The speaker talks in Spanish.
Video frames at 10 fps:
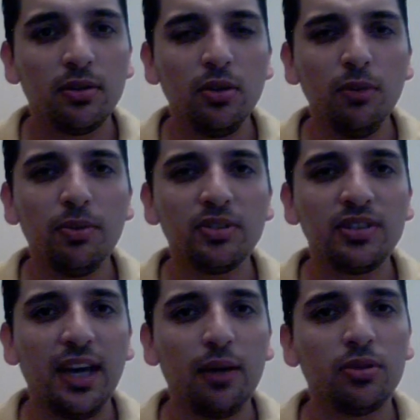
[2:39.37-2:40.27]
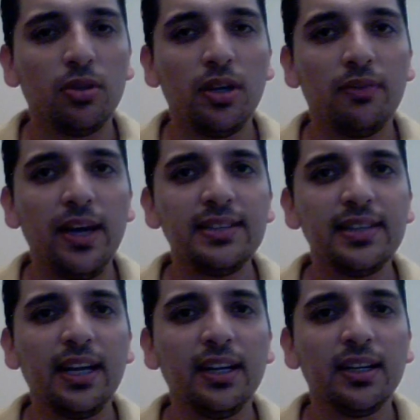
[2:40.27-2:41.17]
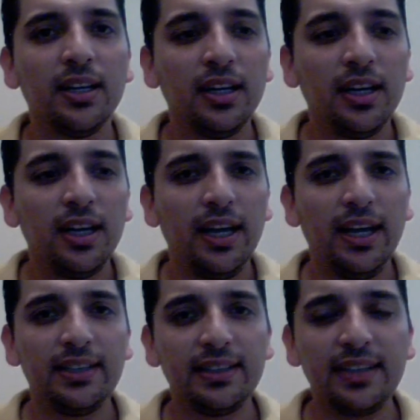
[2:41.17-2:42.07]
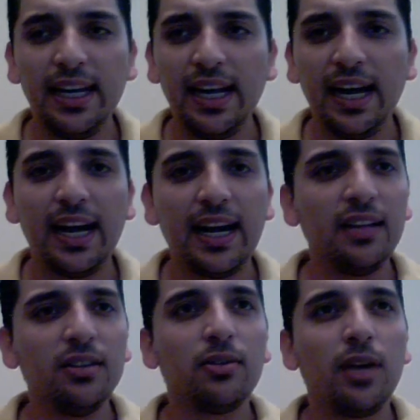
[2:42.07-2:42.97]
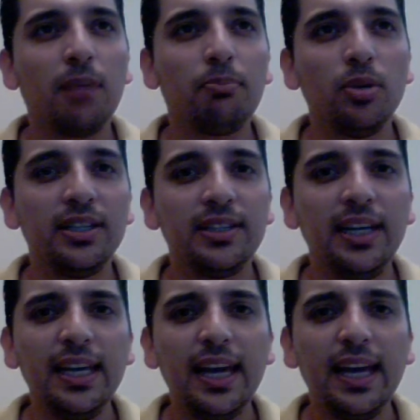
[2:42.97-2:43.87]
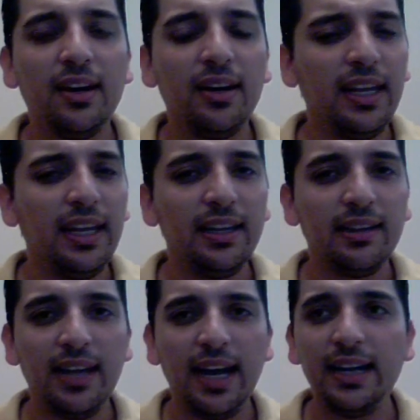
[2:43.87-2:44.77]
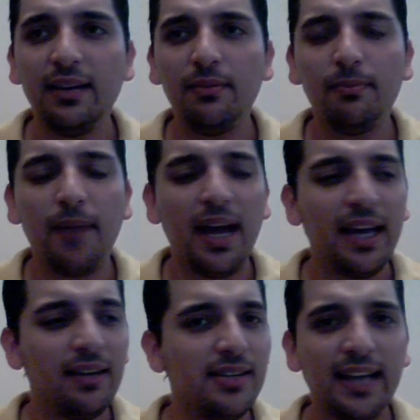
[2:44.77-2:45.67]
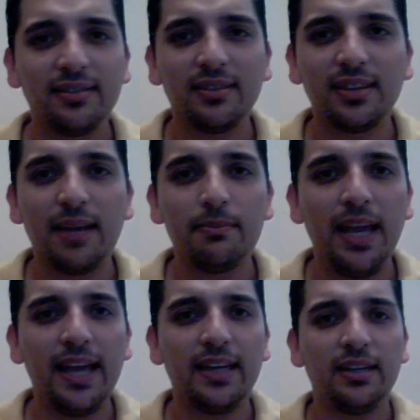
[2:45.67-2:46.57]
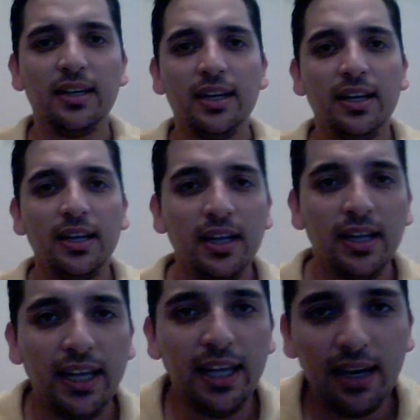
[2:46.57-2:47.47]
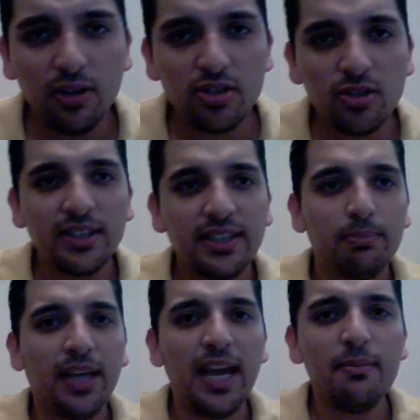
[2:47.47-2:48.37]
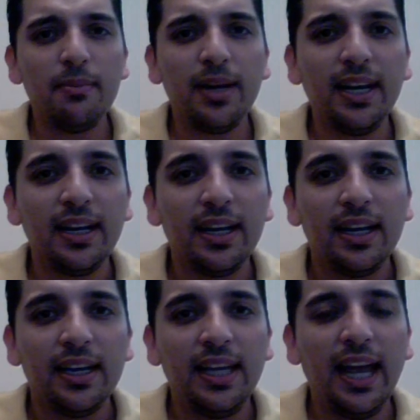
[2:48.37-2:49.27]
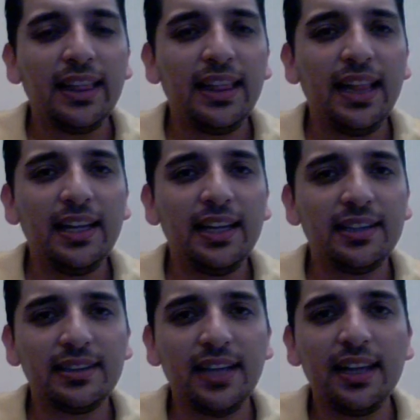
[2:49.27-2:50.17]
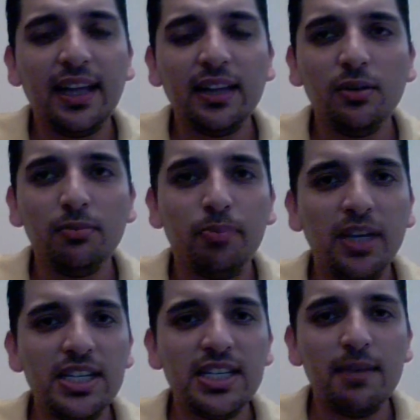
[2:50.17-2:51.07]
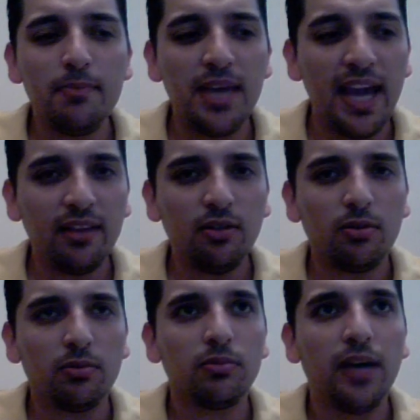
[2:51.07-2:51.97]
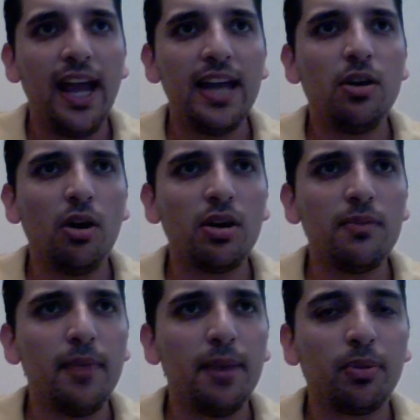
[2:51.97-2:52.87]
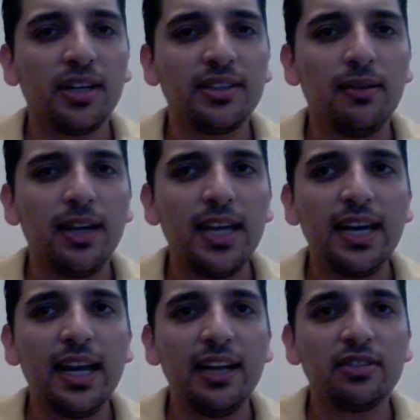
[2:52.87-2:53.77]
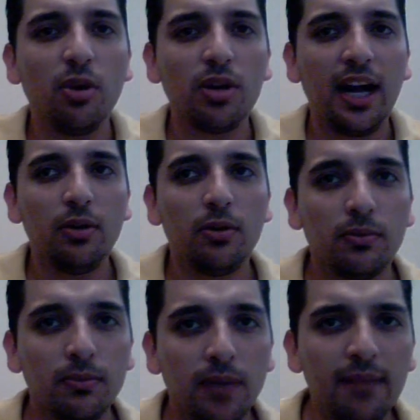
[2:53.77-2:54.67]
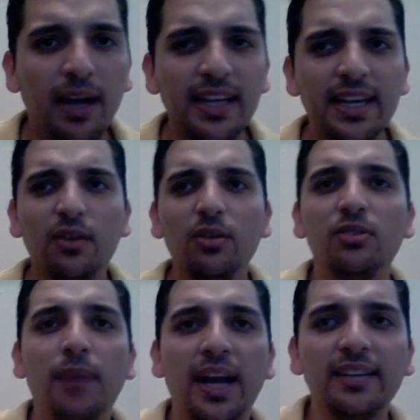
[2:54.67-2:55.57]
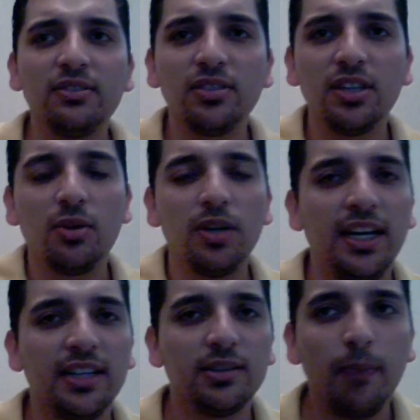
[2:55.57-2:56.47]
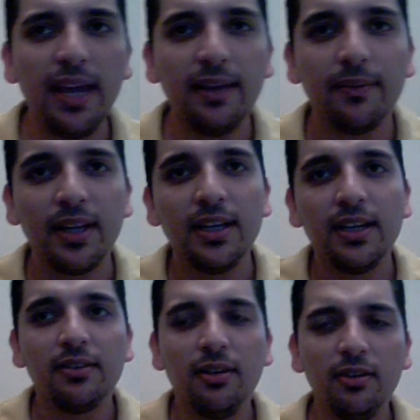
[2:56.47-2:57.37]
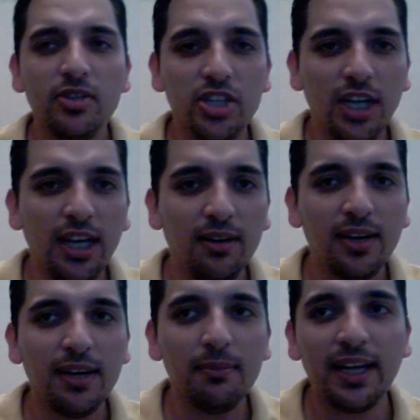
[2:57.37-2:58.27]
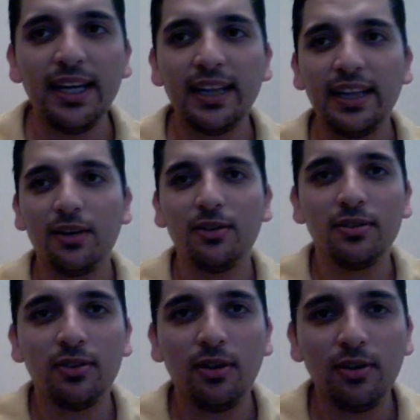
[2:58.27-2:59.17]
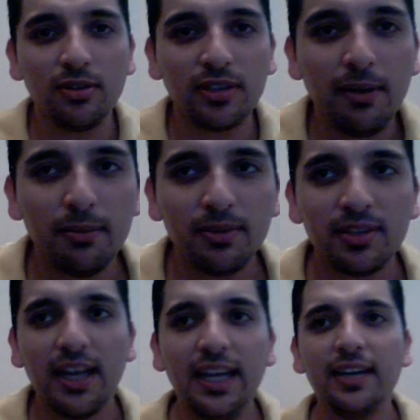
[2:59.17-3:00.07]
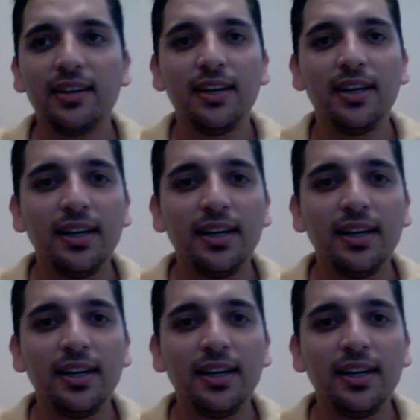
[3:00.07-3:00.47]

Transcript: Los grupos de autodefensa eh, se están agarrando con la policía y, y traen un barullazo también. Y el 8 de septiembre ya les está dando un pinche miedo enorme porque se va a llenar el zócalo. Es más, ya con los maestros y con el SME son un chingo. Ahora imagínate con todos los que vamos a ir.